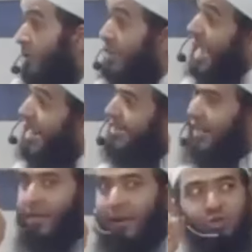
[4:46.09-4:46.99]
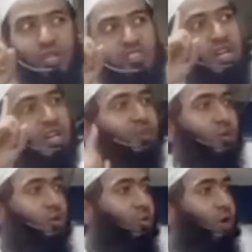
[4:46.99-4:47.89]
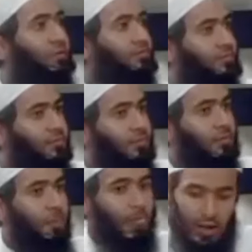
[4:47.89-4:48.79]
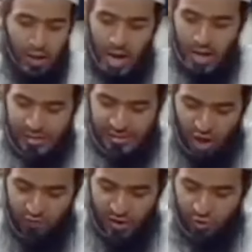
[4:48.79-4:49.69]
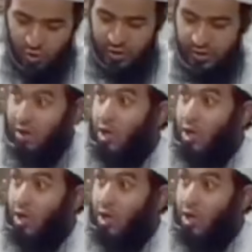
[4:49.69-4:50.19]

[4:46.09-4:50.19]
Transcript: এই একটাই ইবাদত আস্তাক বলা আর একটা অফার করলেন